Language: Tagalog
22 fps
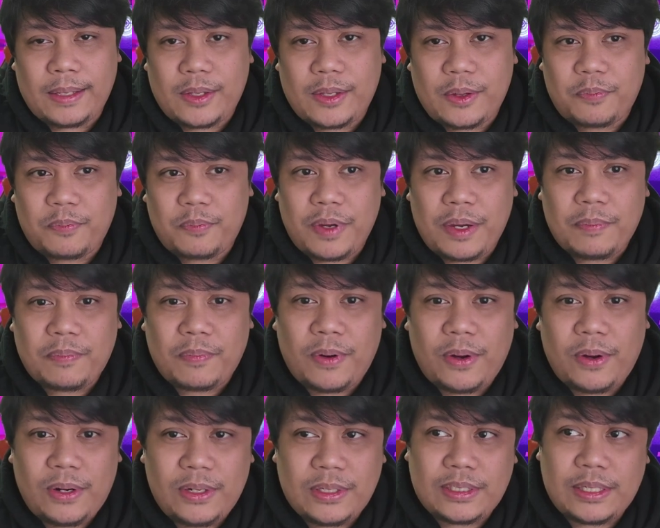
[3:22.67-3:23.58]
a lot of
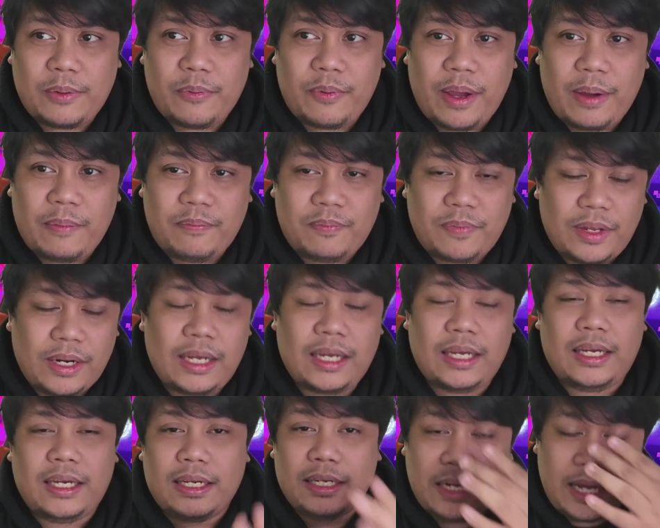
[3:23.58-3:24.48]
people sa
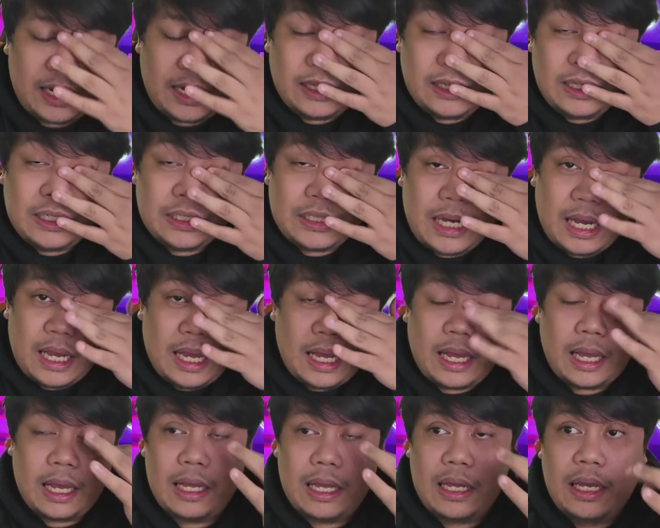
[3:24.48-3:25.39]
Web3 na hindi
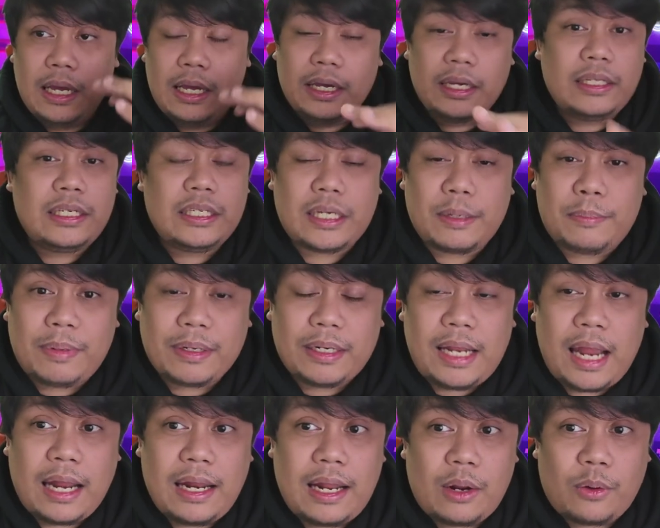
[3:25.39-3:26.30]
siya hindi siya
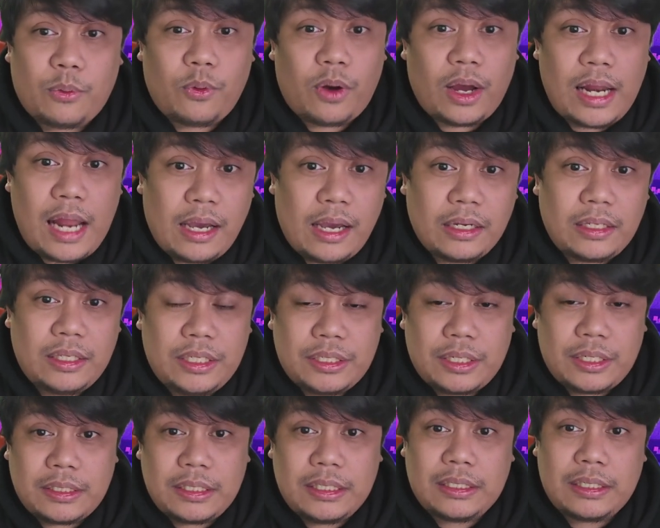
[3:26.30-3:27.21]
maglalaro ka lang,
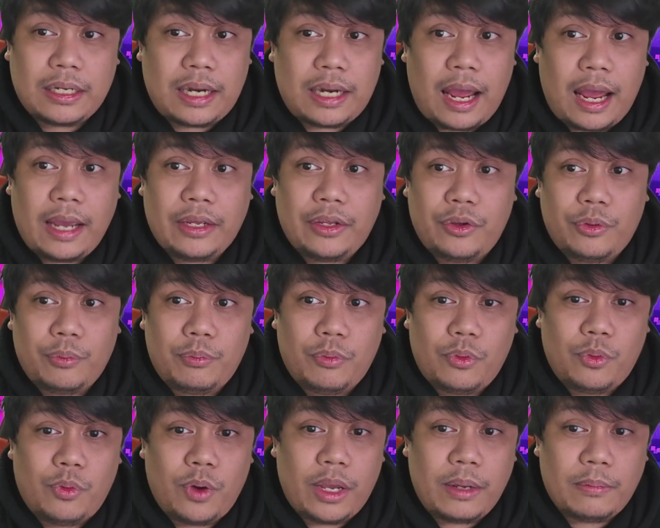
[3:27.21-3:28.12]
hindi siya sisirain yung
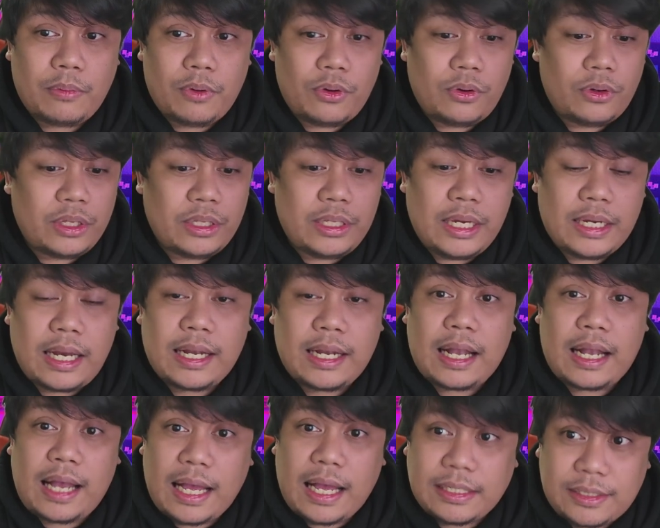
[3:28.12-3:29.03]
buhay mo, hindi ka
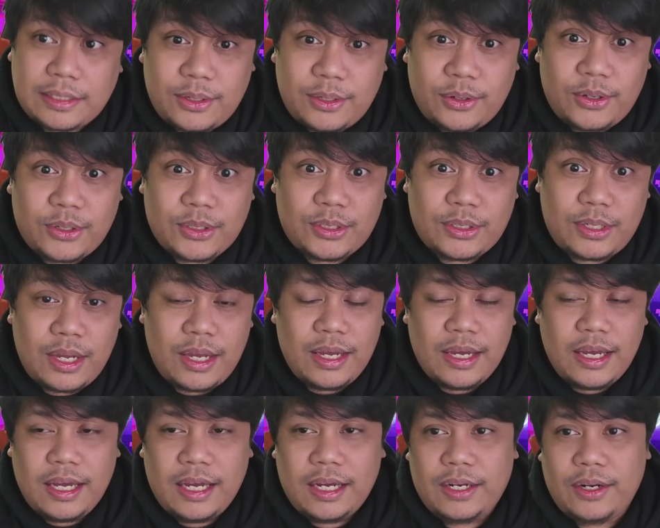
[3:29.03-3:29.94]
gagastos,
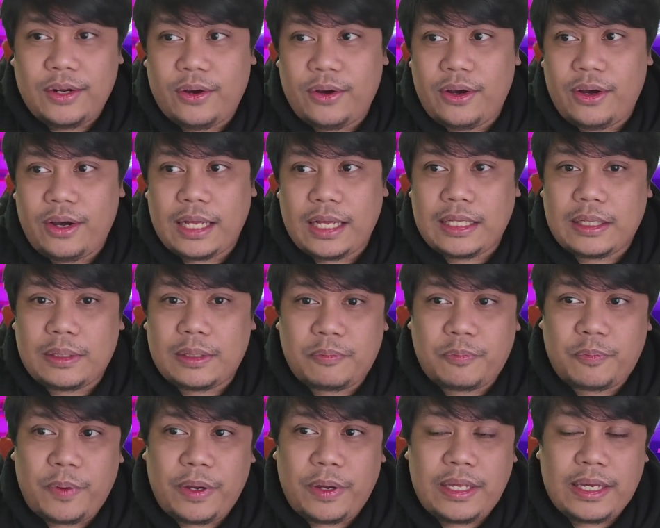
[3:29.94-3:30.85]
no? At
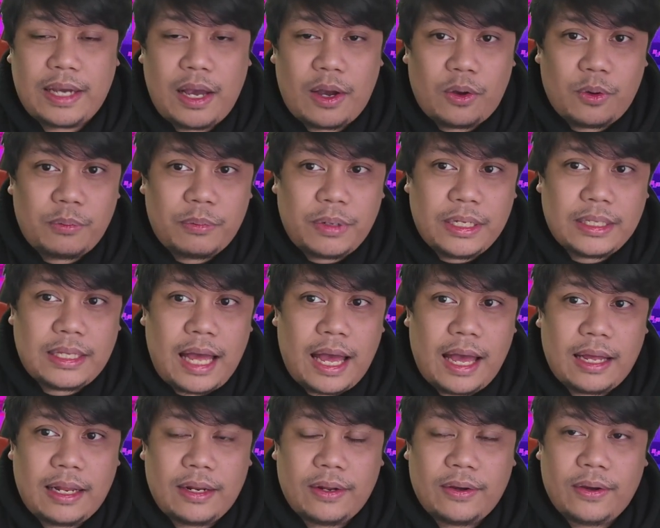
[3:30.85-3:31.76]
pwede kang
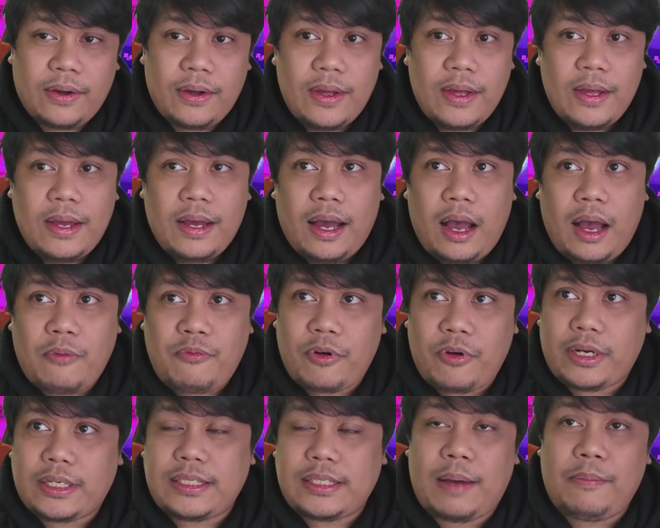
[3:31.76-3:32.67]
kumita, no? Uh,
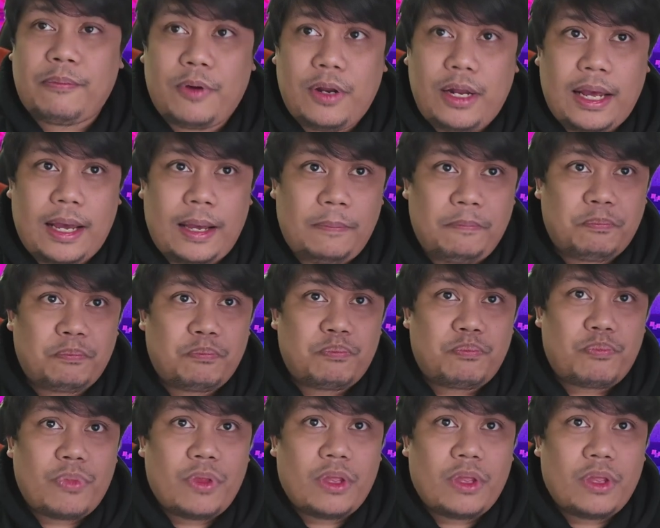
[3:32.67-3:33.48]
for example, ah,